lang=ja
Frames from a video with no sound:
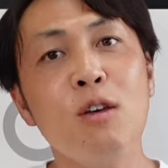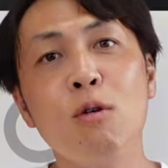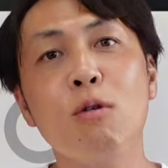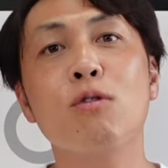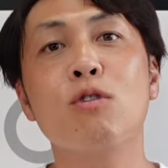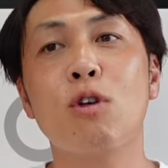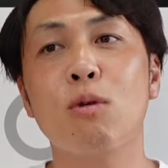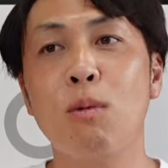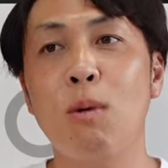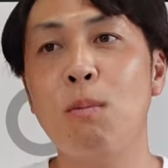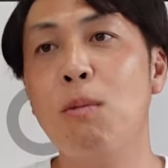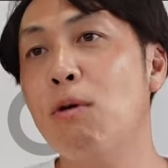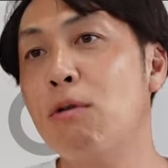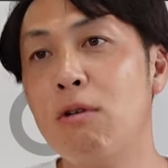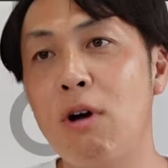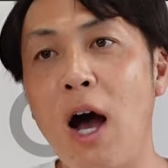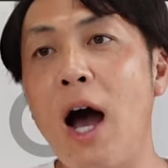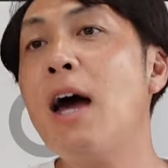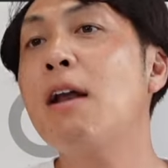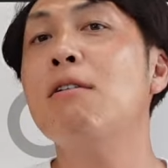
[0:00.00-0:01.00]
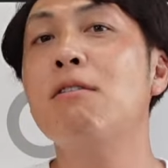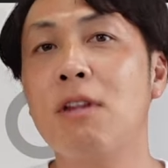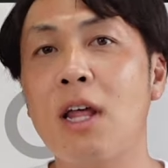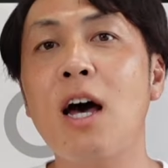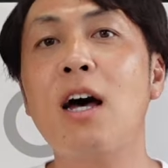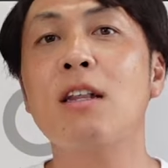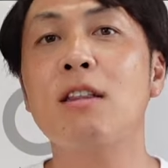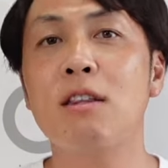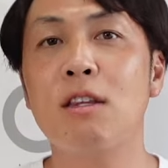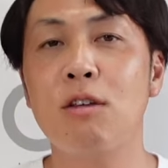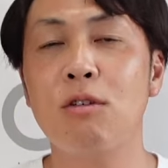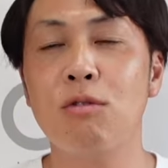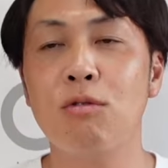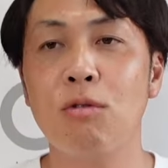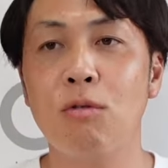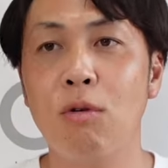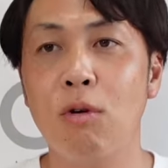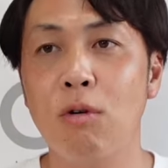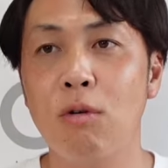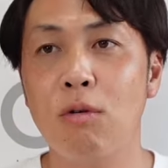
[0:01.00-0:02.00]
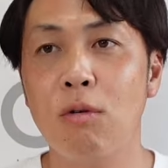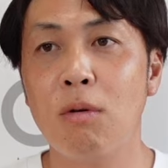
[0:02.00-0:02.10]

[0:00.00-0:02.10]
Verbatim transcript: 要素も僕あるなっていうのを